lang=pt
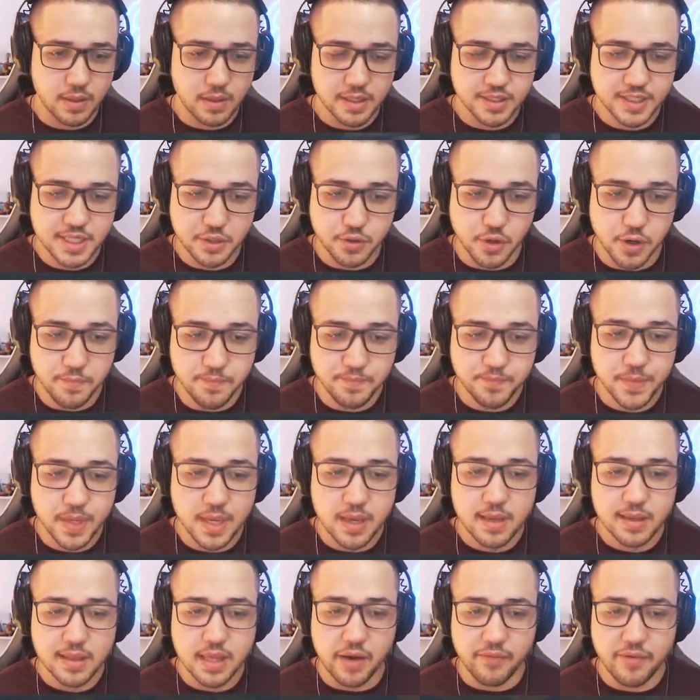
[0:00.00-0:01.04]
Chegou.
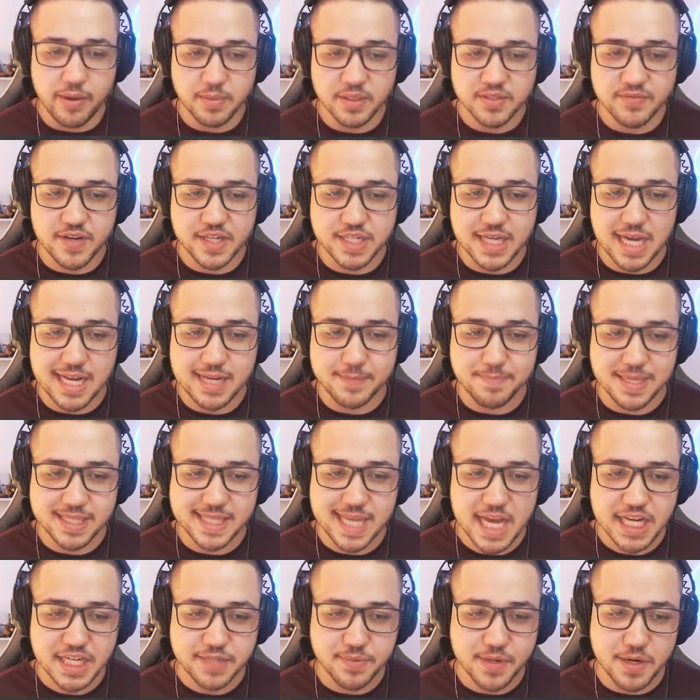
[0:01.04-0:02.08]
Então vamos fechar a
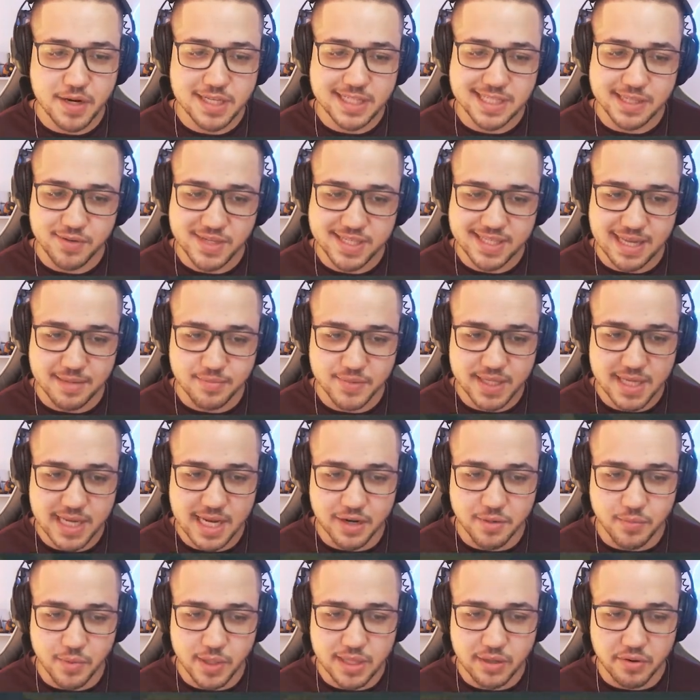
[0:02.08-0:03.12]
passagem, porque nós não estamos
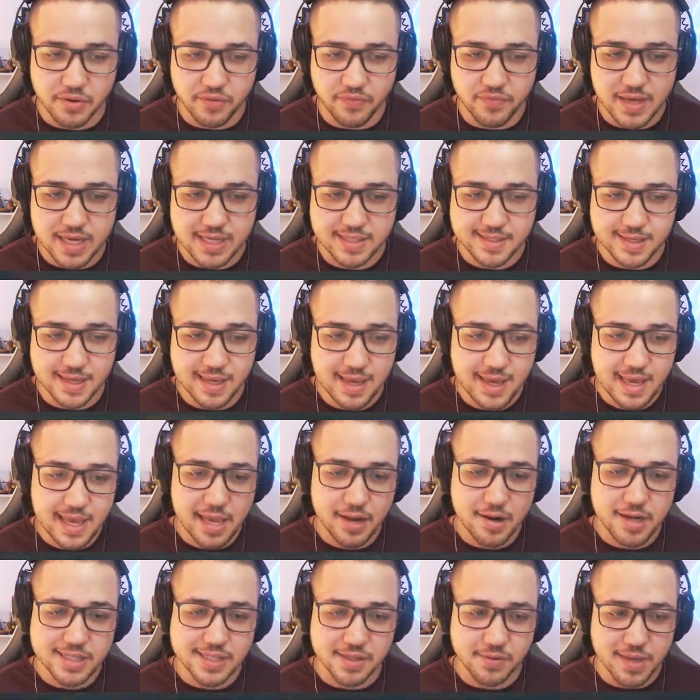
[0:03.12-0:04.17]
criando muita confiança.
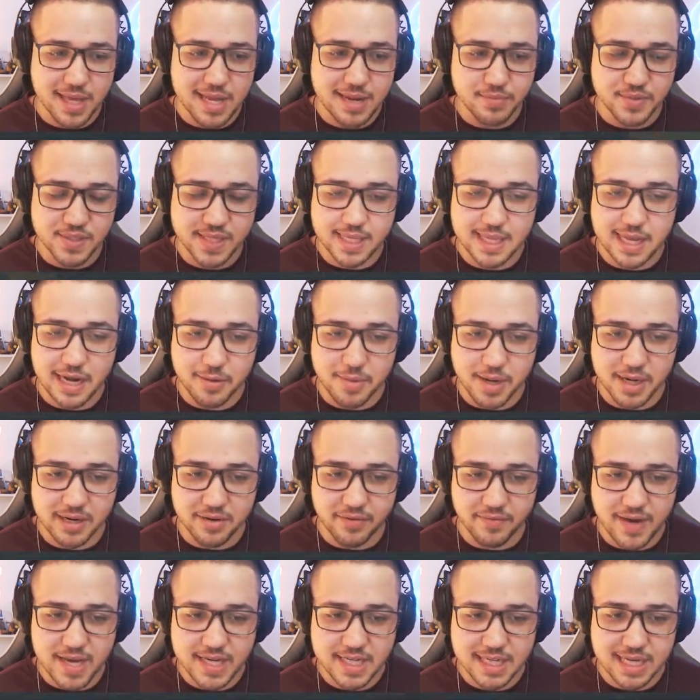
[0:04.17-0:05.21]
E nós não queremos entrar em uma
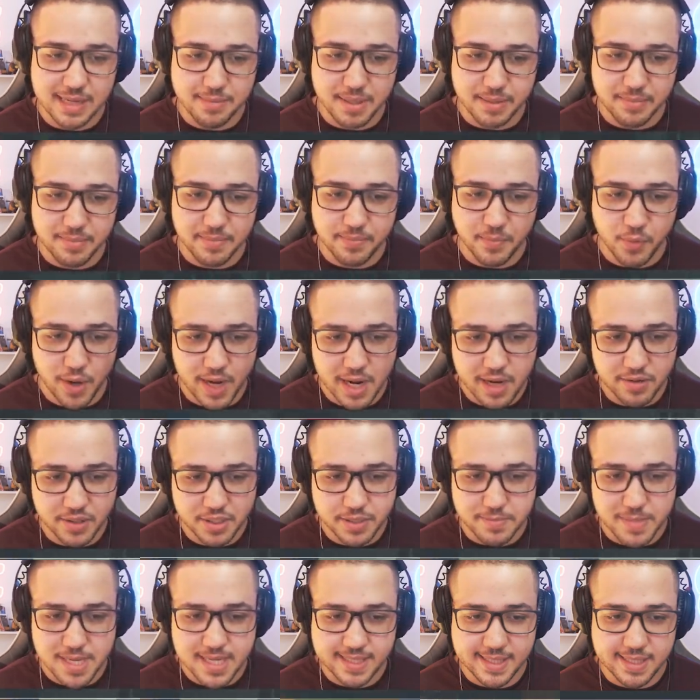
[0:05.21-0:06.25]
gunfight e acabar morrendo
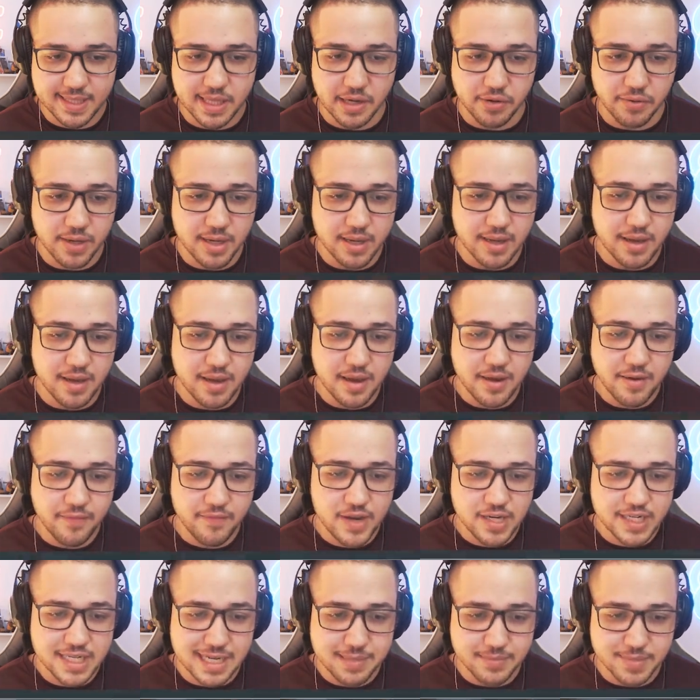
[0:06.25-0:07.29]
de besta. Então,
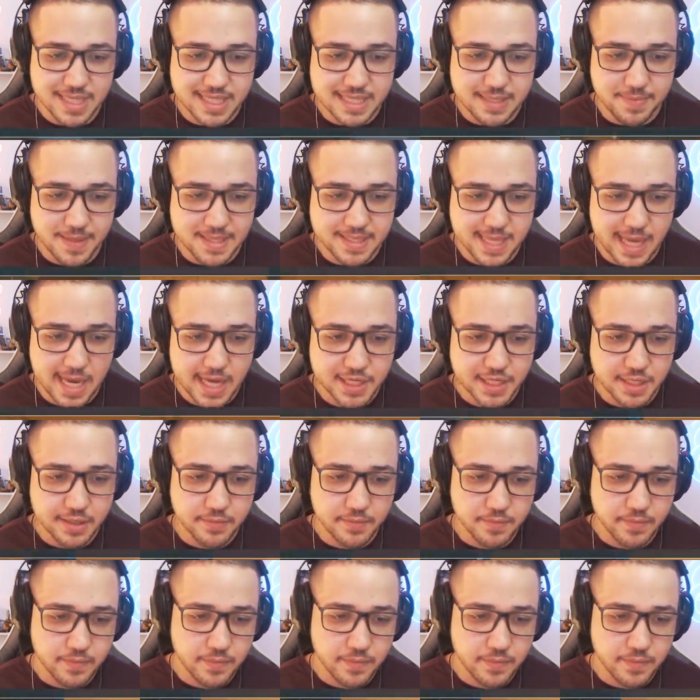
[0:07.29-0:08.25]
fecharemos essa passagem.